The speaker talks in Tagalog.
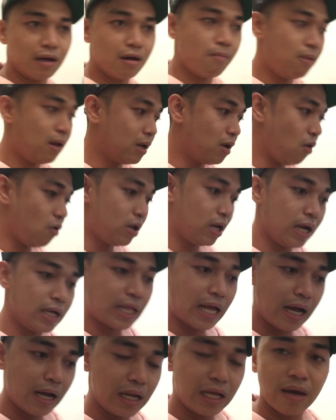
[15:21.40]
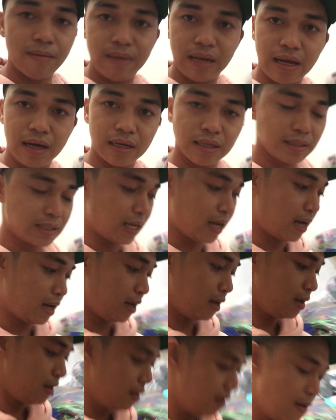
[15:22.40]
nag-vlog ako, nagtanggal kami ng
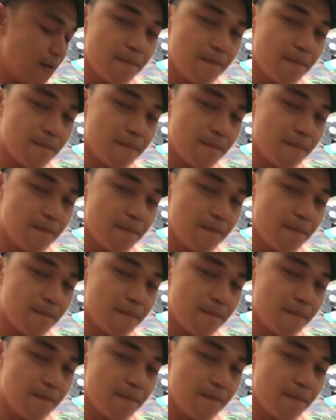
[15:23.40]
sa